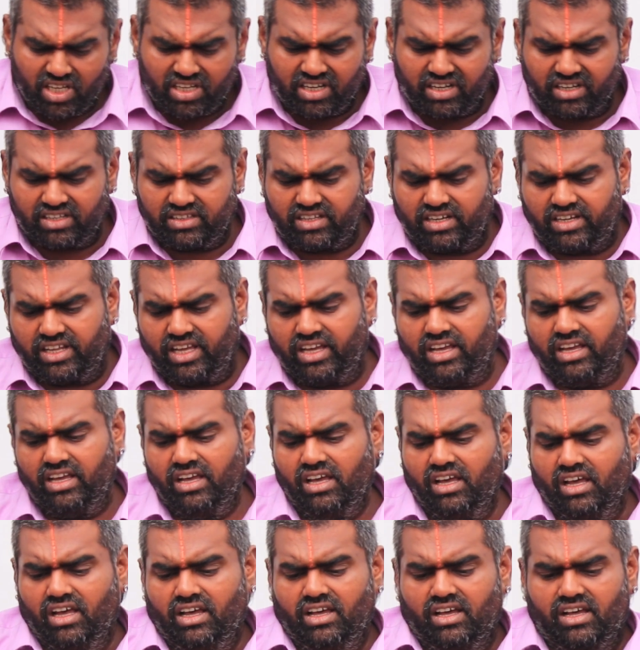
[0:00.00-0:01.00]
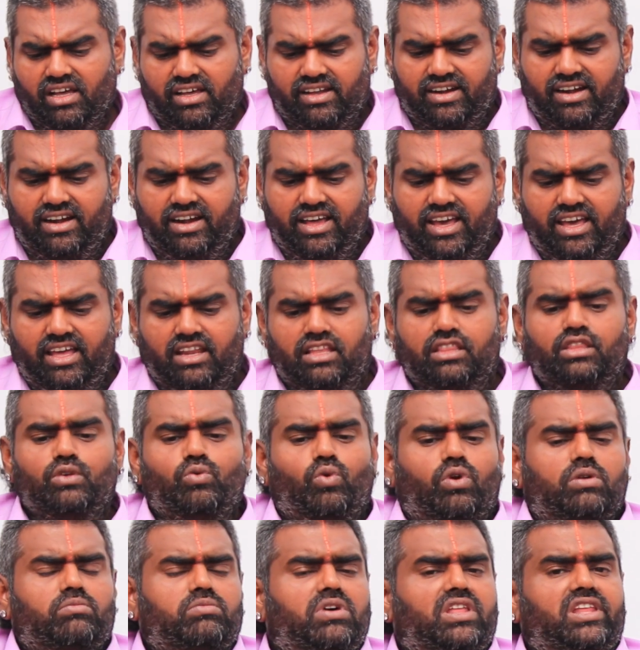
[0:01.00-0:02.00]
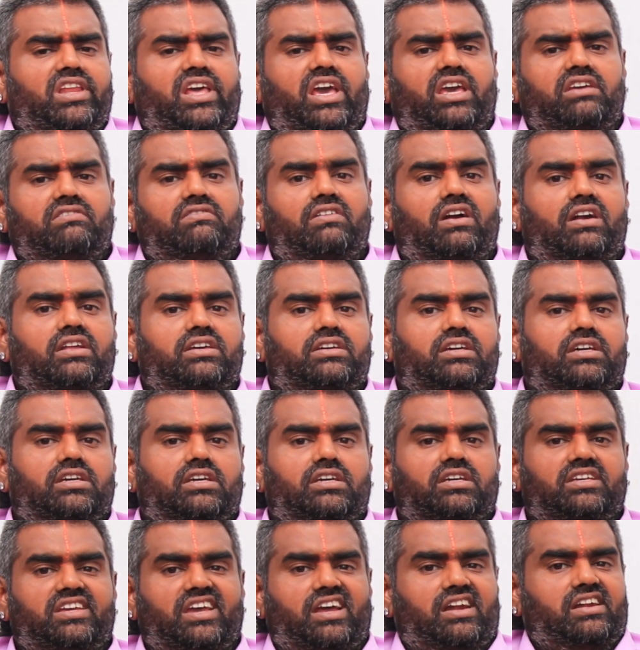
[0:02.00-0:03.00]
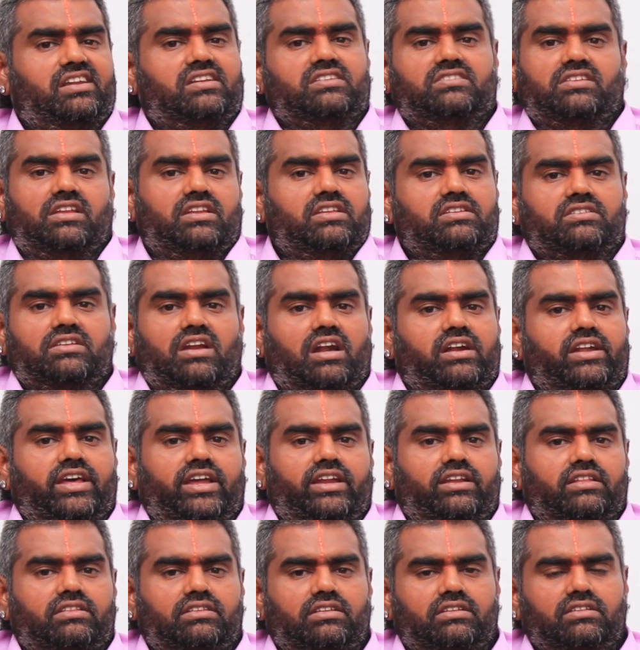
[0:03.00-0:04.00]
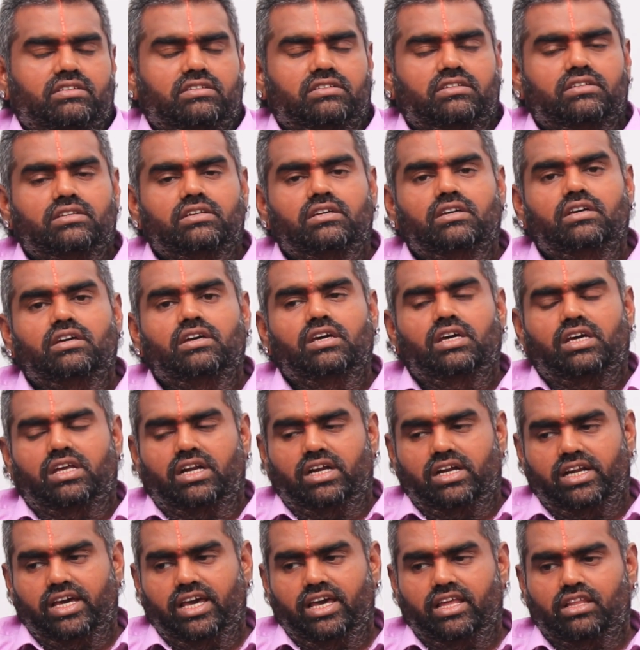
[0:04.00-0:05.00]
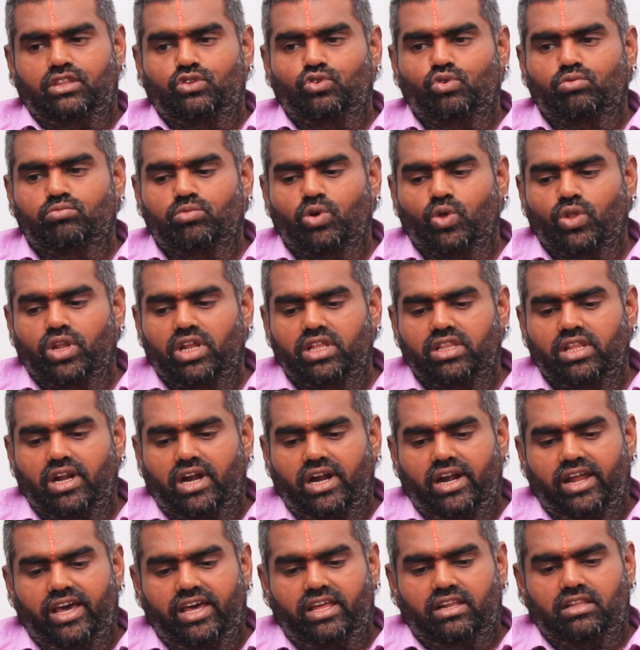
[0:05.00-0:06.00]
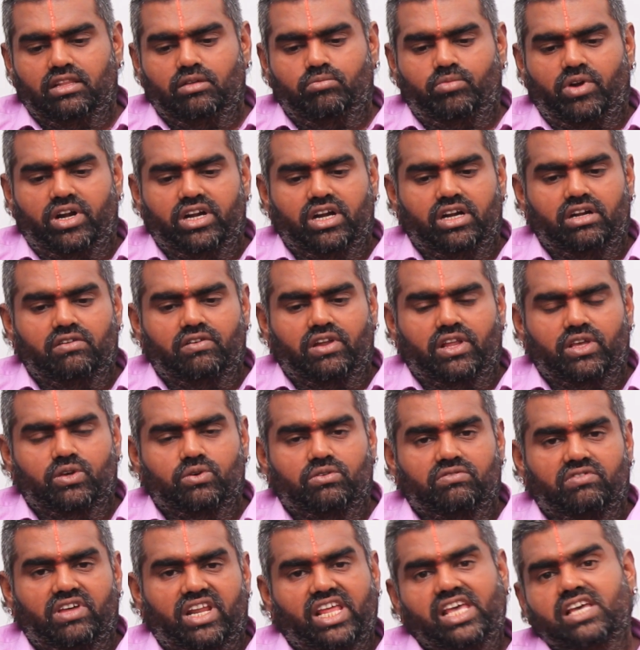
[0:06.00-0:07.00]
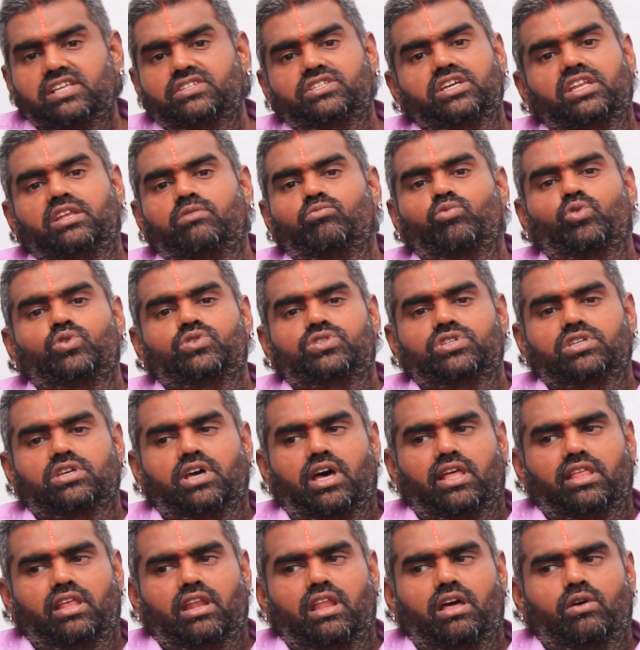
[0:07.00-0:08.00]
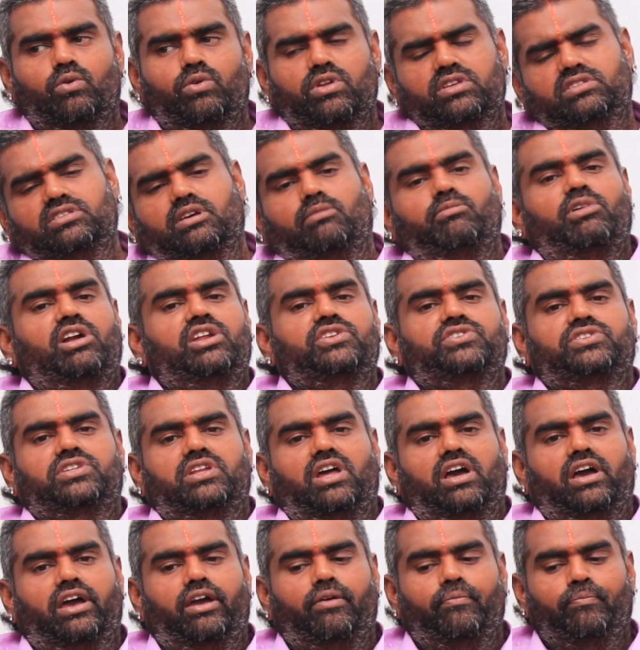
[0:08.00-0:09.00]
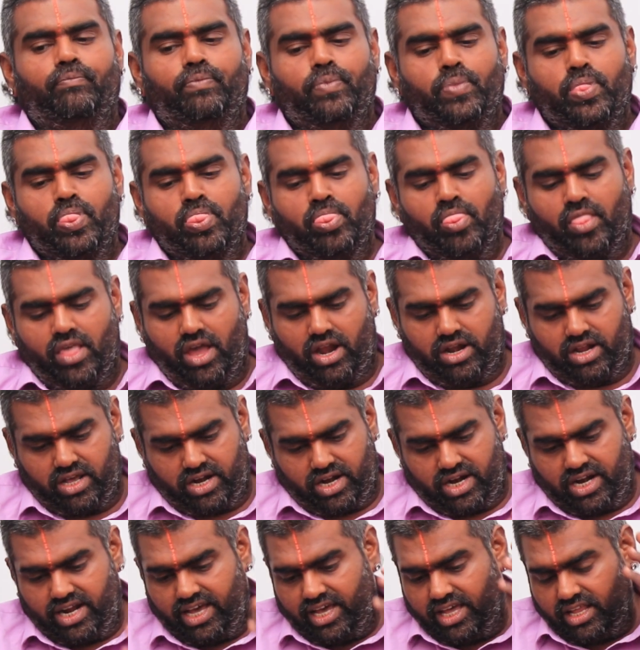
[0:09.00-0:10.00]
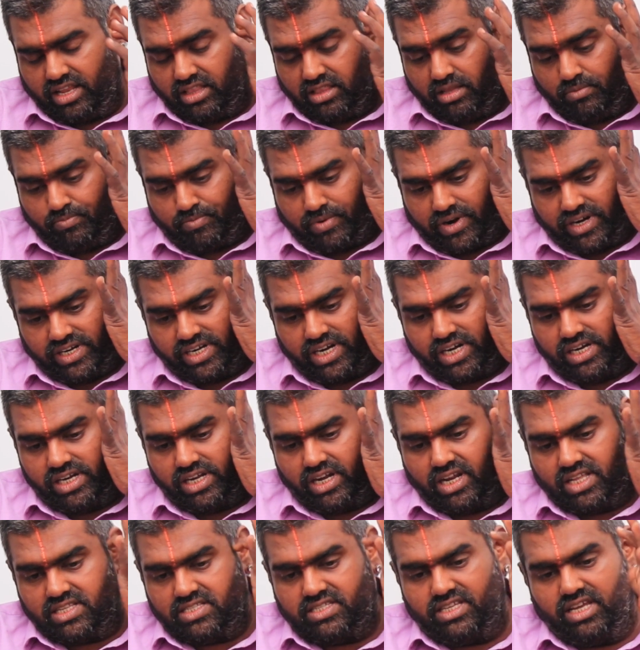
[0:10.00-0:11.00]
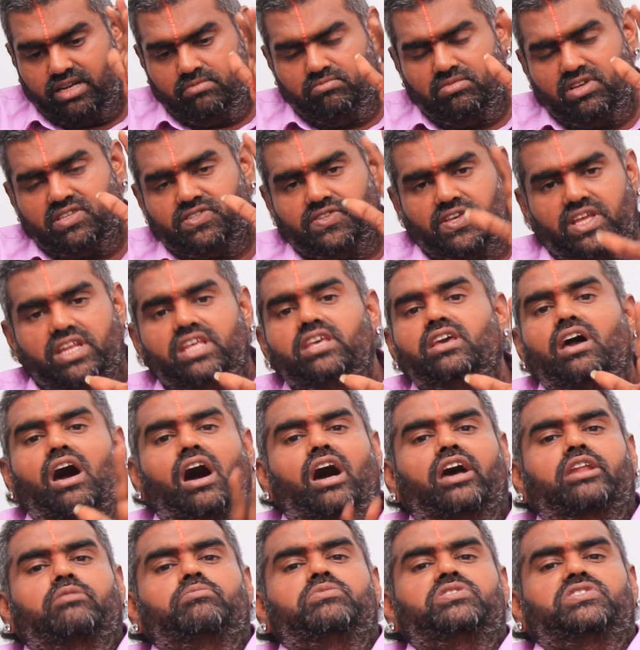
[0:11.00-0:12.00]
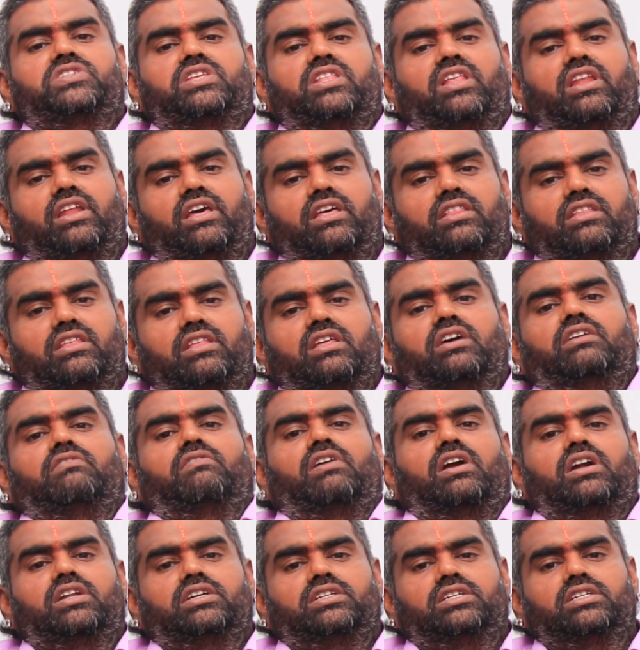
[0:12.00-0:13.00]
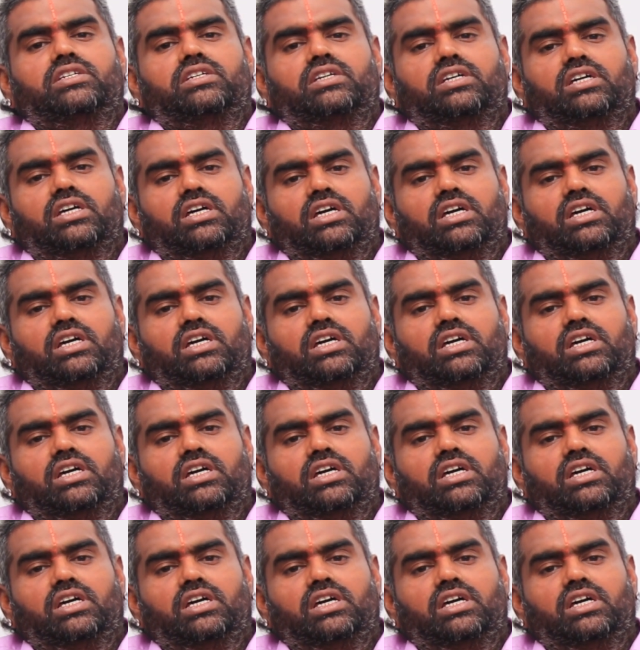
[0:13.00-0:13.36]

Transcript: கிட்டத்தட்ட ரெண்டாயிரத்தி ஒன்பதுலேயே இவளுக்கு ஏழரை சனி ஸ்டார்ட் ஆகிடுது ரெண்டாயிரத்தி ஒம்போதுலேருந்து ரெண்டாயிரத்தி பன்னெண்டு வரைக்கும் விரைய சனி போச்சு அதெல்லாம் கூட சமாளிச்சிட்டாங்க ஆனால் ரெண்டாயிரத்தி பன்னெண்டில் ஜென்ம சனி ஆரம்பித்ததுலேருந்து தான் இவாளுக்கு